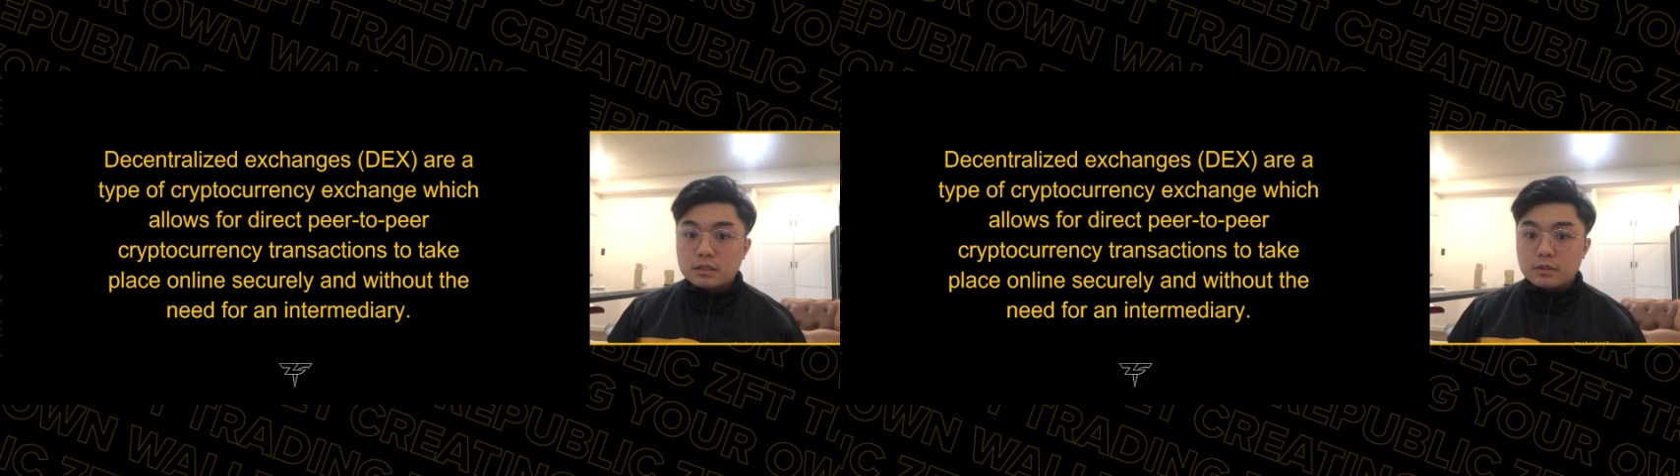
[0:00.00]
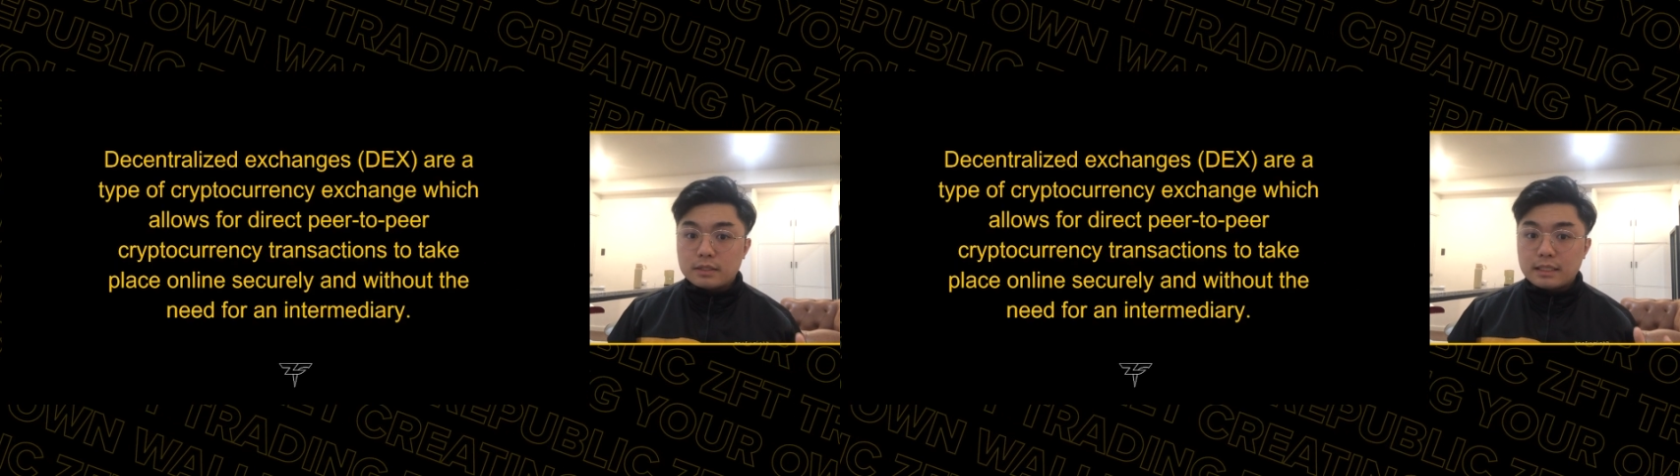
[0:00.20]

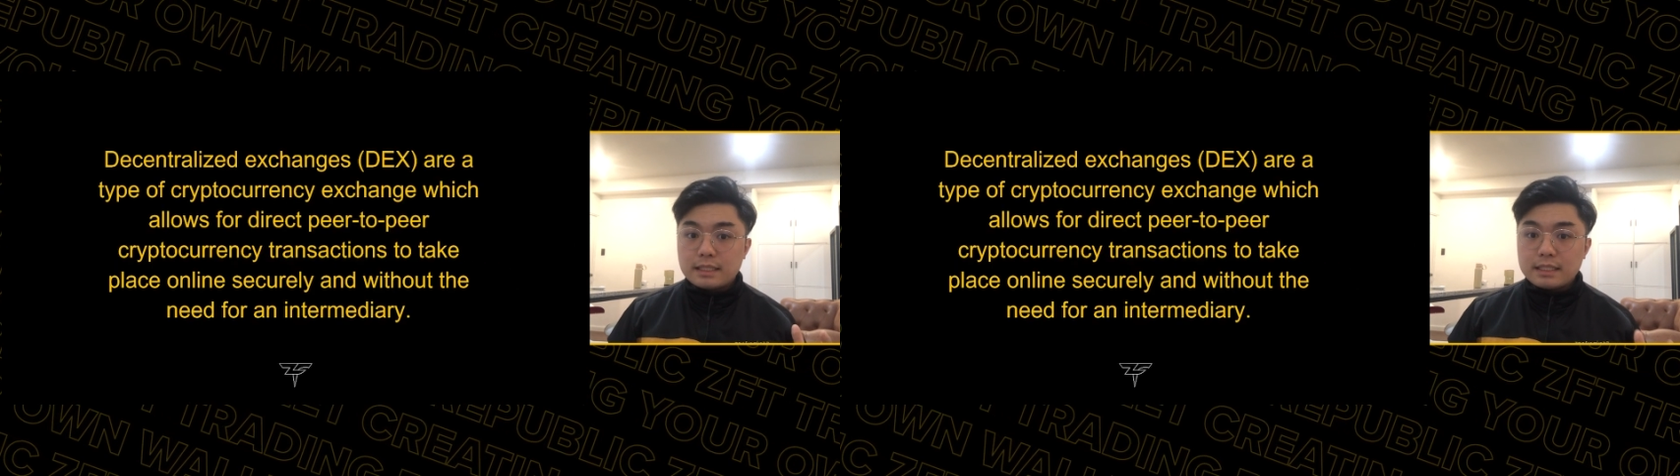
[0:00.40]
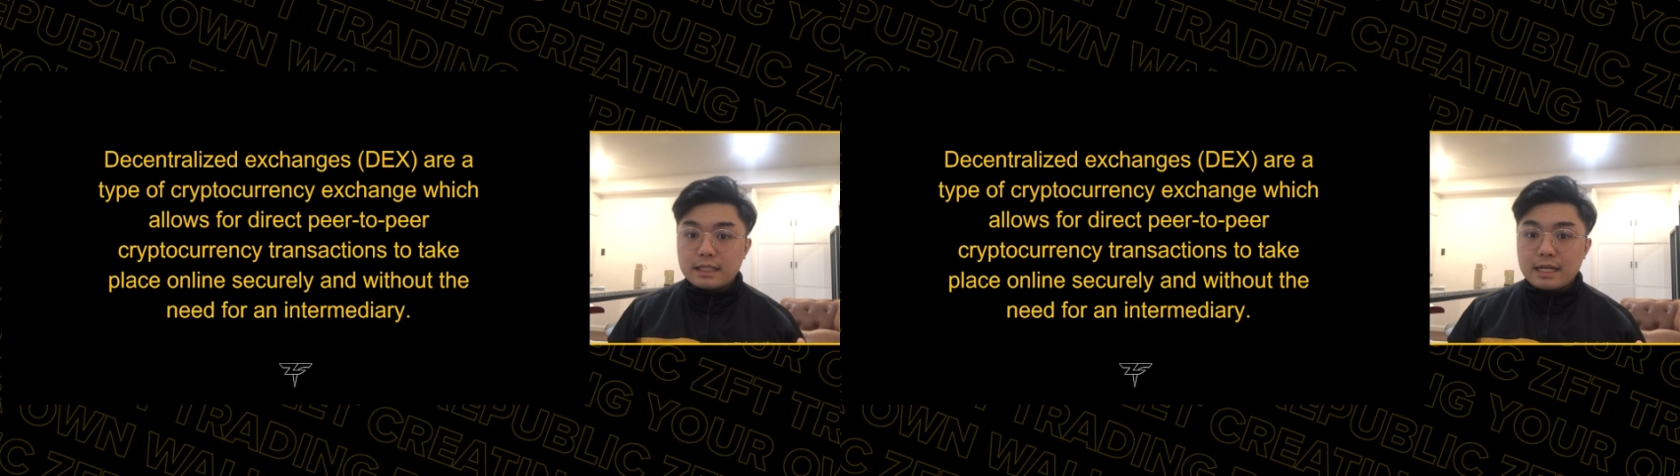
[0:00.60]
So,
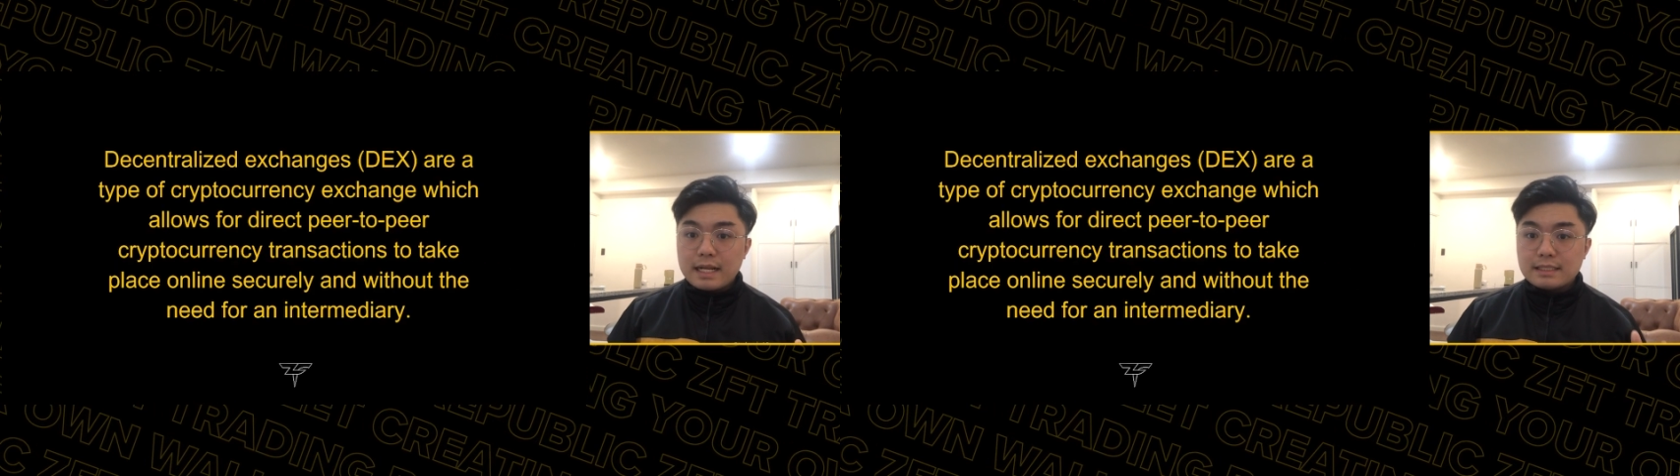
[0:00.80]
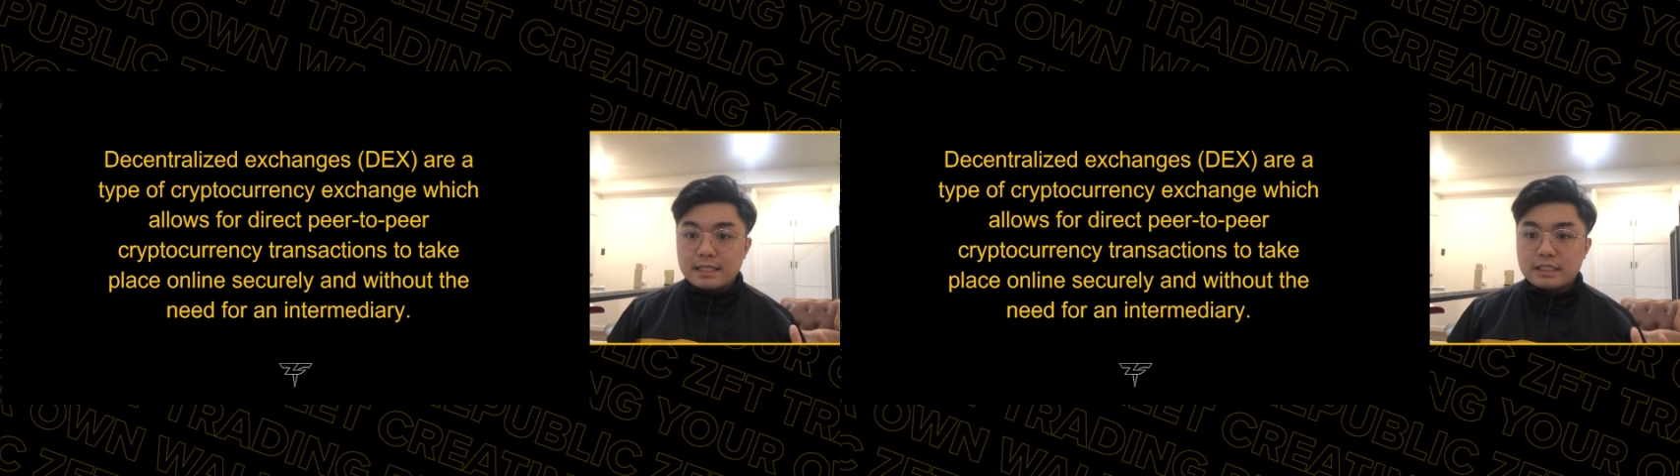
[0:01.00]

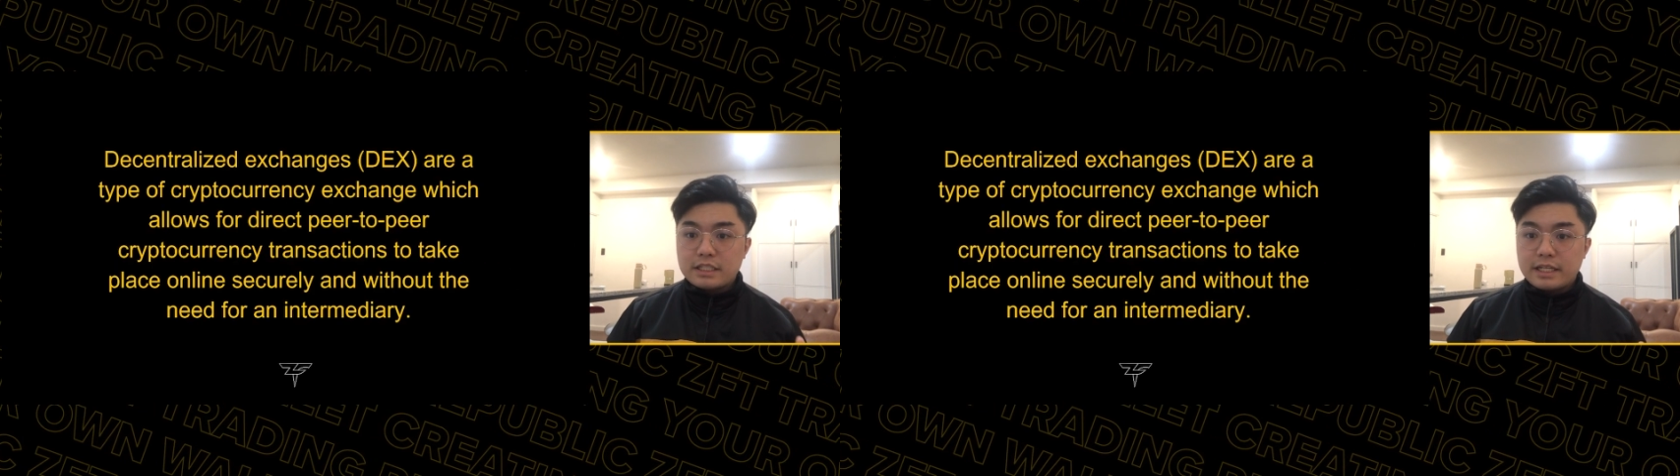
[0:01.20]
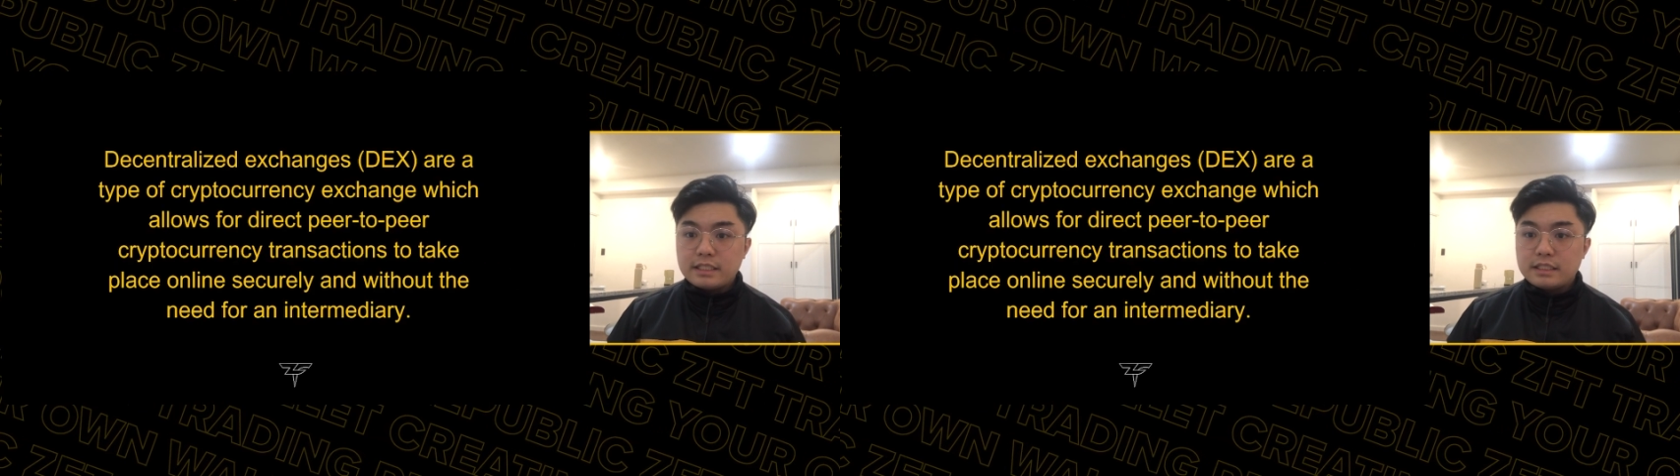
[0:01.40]
decentralized
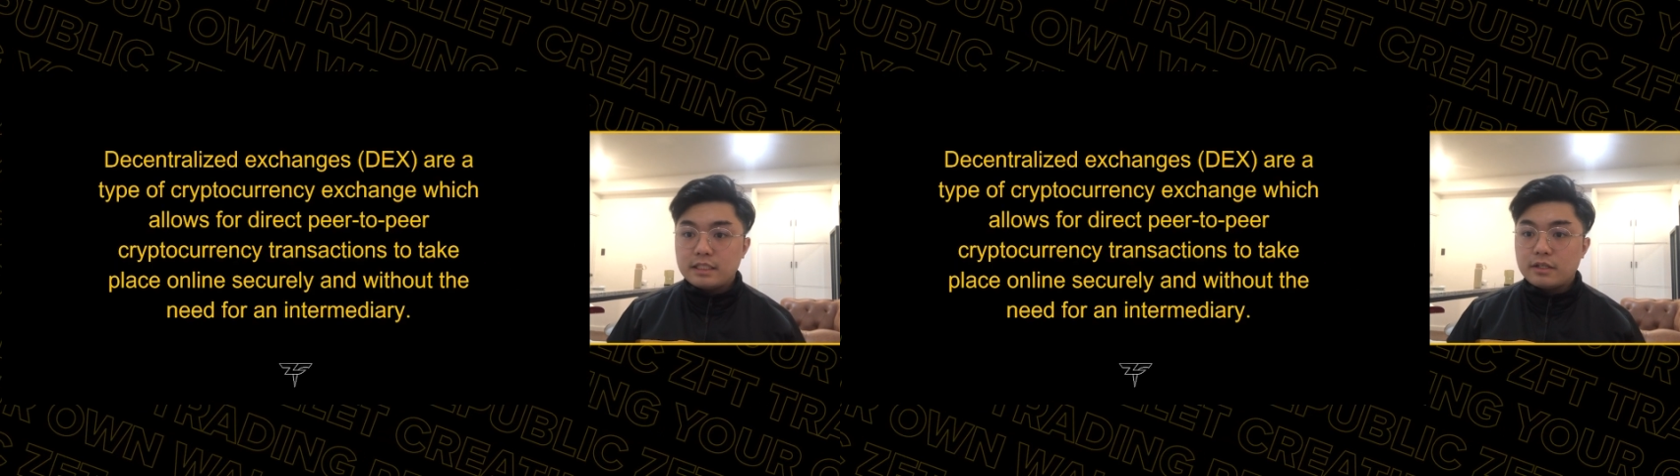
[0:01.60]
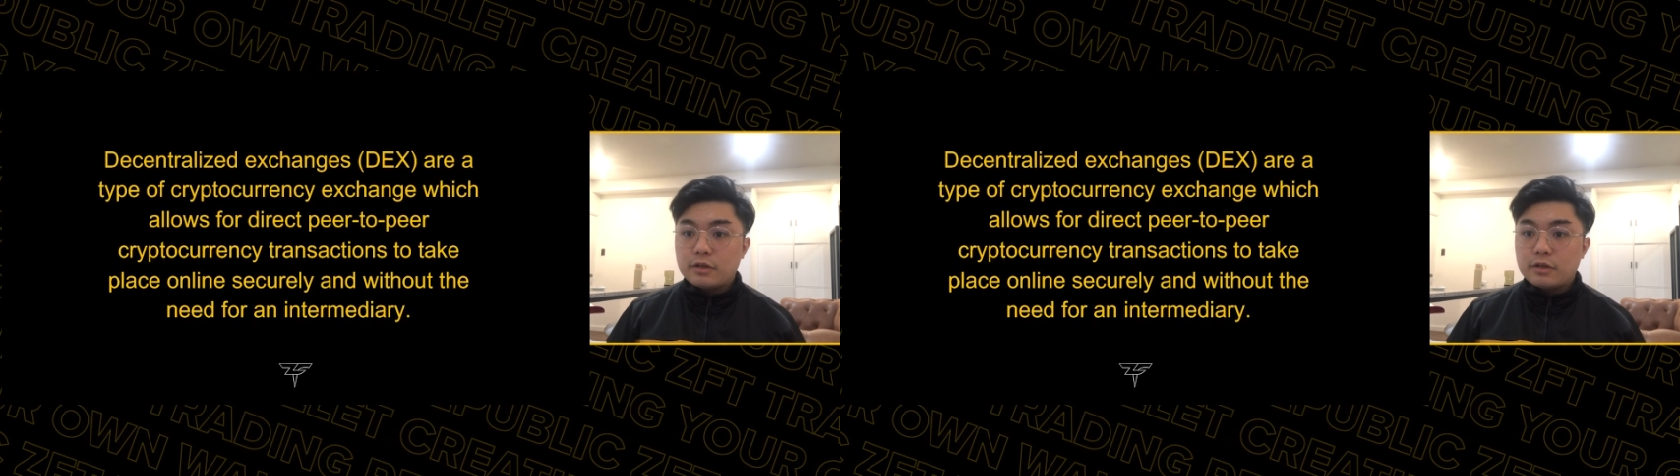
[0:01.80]
exchange